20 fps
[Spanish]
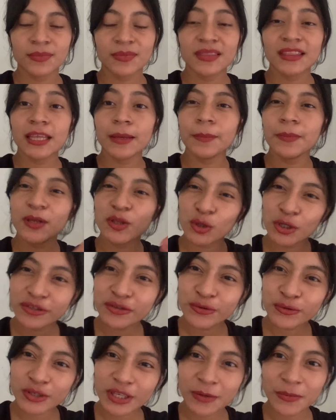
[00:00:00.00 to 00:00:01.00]
te invito a
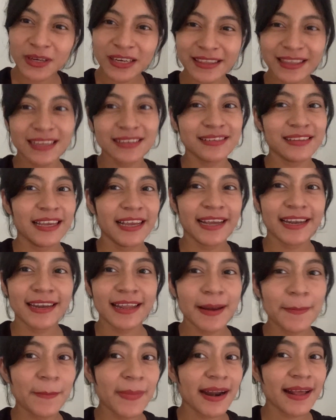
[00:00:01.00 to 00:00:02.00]
suscribirte a este canal
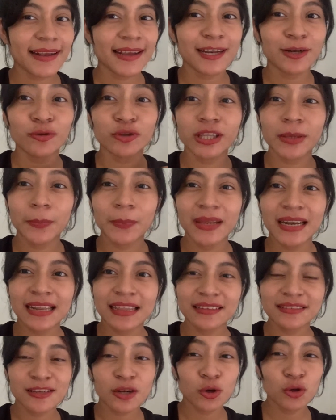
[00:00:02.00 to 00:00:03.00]
para que no te
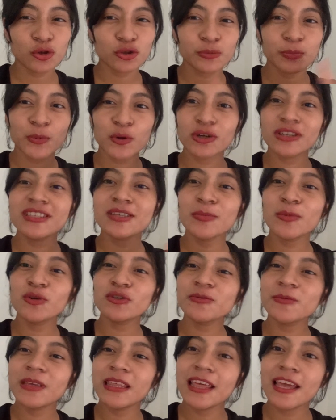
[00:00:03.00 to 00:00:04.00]
pierdas los próximos
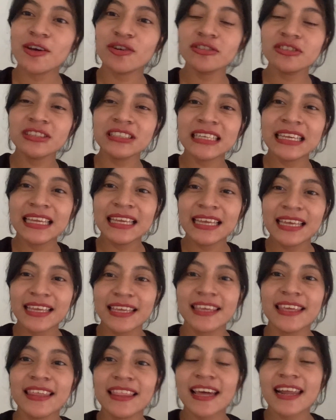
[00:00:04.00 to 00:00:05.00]
videos
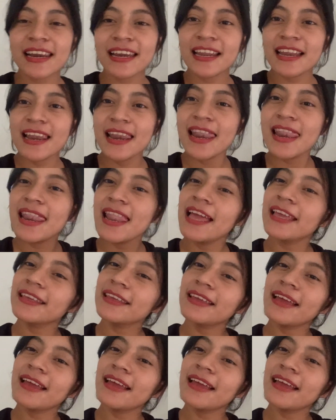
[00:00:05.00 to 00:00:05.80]
y darle like